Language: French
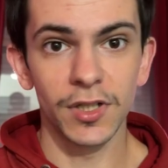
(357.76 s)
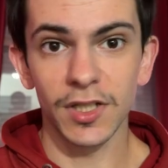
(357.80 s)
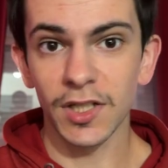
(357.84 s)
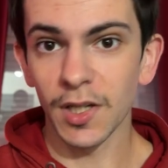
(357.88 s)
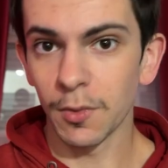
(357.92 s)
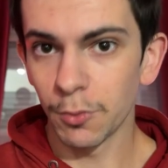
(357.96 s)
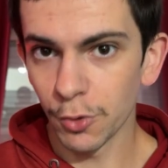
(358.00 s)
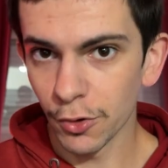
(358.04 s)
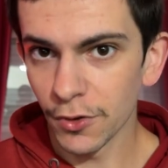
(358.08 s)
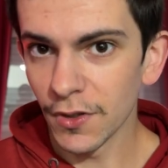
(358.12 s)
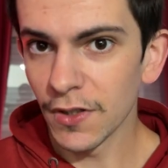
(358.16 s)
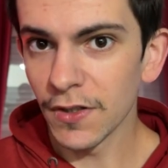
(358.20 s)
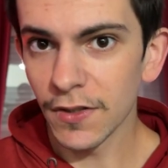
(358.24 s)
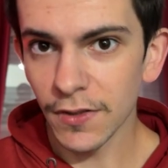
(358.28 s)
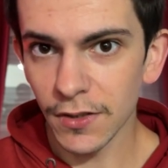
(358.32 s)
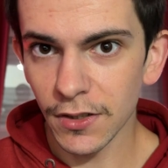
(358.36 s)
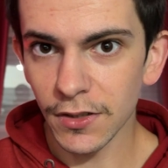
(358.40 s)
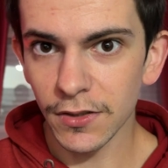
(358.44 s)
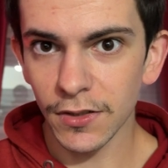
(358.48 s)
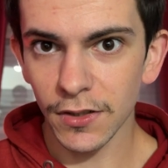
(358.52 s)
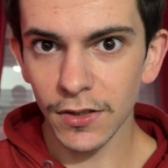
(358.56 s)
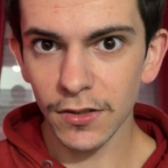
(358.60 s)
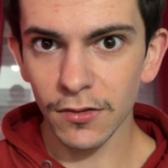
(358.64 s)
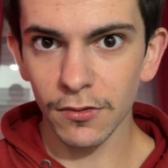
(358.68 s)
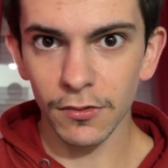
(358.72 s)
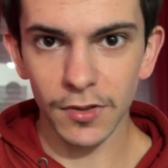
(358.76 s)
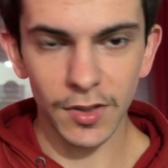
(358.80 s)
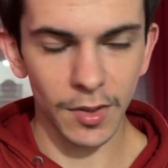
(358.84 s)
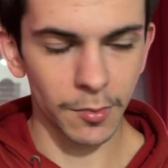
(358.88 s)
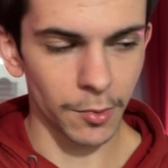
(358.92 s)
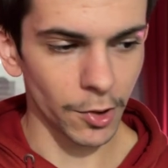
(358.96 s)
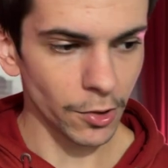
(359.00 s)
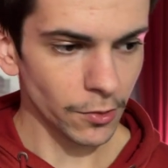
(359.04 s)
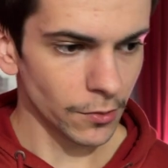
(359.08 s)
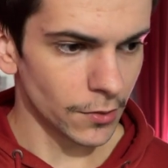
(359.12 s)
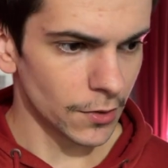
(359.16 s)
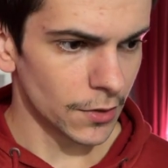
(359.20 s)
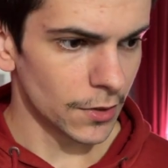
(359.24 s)
des camionnettes électriques
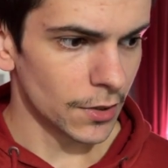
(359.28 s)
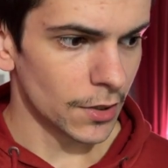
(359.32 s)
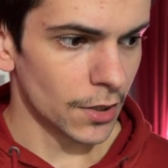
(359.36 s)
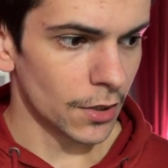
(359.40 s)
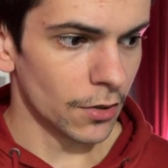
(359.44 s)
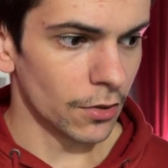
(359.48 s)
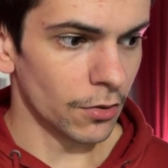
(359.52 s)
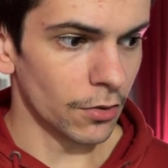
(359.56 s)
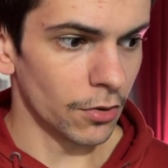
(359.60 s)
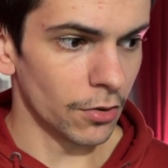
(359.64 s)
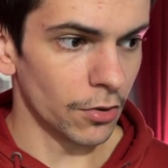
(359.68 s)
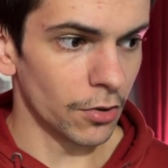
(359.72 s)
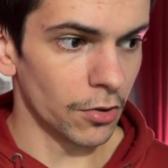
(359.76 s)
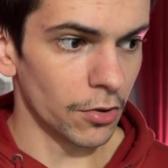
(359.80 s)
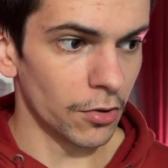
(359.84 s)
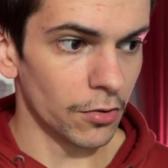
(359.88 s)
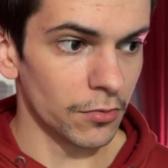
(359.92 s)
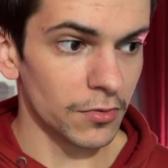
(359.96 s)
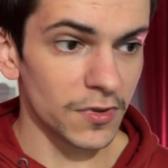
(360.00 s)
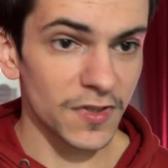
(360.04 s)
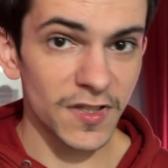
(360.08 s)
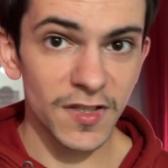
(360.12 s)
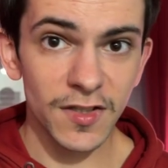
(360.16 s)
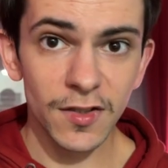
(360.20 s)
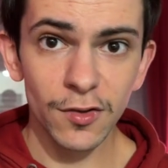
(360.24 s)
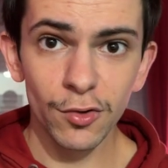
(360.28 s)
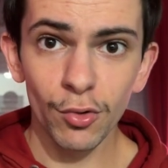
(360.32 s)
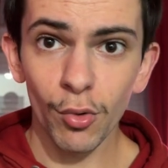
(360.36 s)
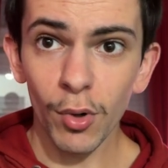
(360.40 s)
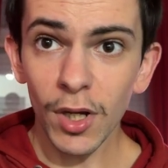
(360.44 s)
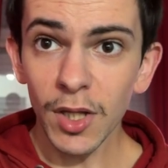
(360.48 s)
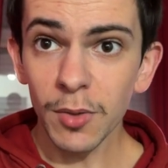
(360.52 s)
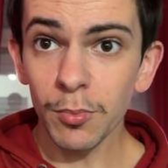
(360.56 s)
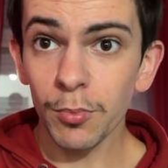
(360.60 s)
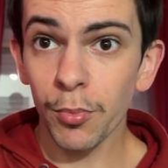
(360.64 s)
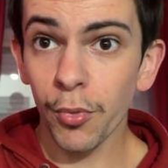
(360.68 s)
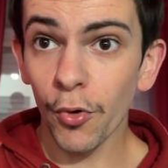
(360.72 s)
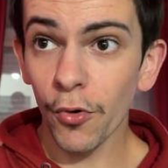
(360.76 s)
notamment.
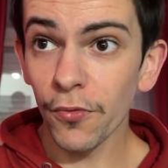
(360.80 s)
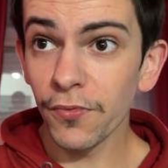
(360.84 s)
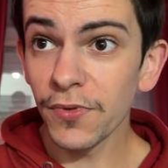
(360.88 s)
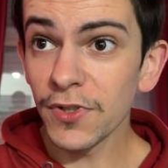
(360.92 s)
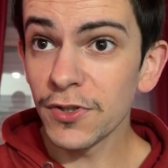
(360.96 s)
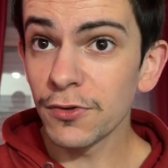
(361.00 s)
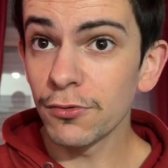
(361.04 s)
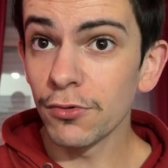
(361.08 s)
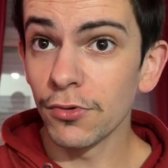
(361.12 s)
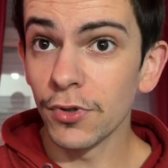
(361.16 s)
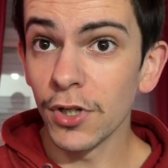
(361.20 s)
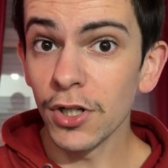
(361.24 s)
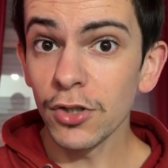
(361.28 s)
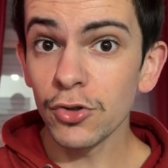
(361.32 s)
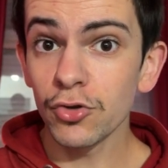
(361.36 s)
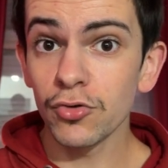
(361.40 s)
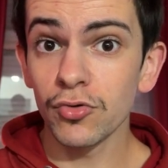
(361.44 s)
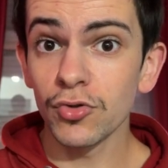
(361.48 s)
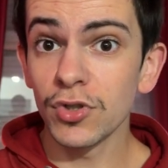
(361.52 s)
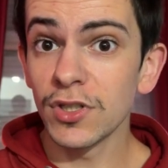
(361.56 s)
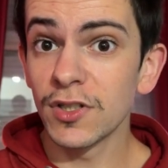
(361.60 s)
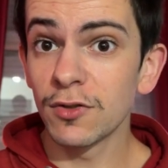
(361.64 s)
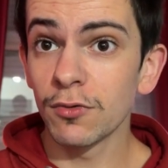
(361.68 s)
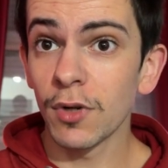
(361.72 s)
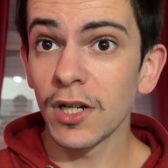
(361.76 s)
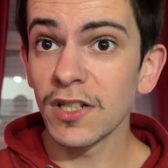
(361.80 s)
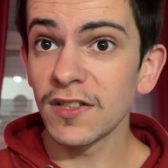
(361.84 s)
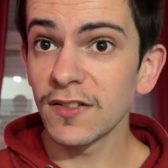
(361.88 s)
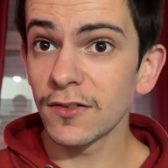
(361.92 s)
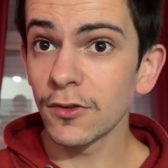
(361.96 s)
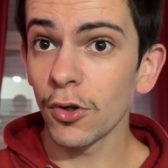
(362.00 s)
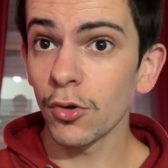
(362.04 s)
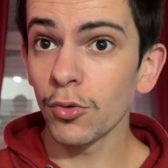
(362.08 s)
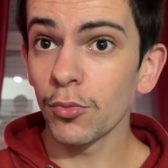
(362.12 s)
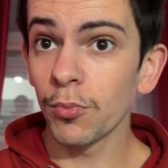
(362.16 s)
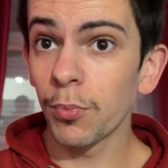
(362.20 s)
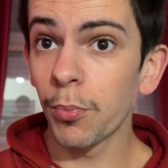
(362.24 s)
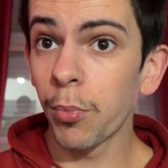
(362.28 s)
Citroën professionnel, ils ont un
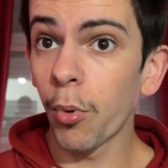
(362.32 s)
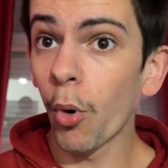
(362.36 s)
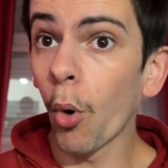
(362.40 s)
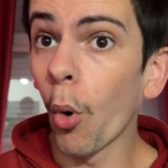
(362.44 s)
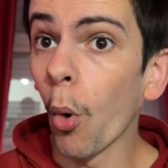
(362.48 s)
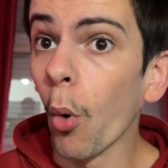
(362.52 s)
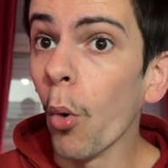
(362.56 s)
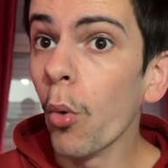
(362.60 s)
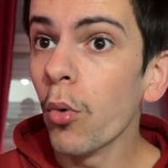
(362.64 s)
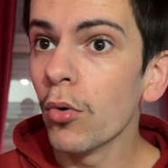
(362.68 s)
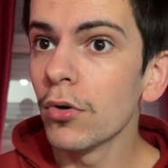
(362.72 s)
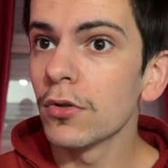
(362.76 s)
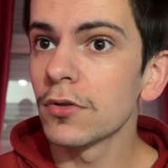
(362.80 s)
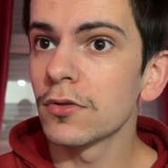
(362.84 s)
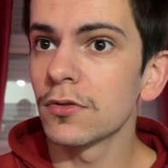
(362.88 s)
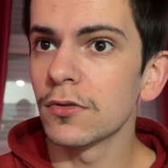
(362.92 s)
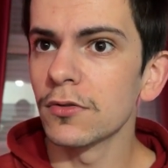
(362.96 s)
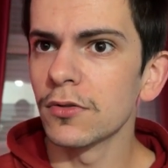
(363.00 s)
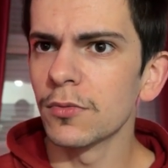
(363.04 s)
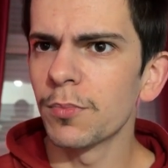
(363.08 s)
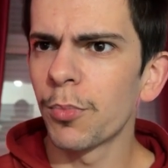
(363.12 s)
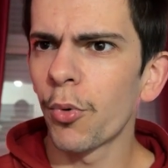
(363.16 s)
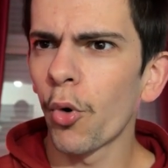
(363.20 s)
stand pro, c'est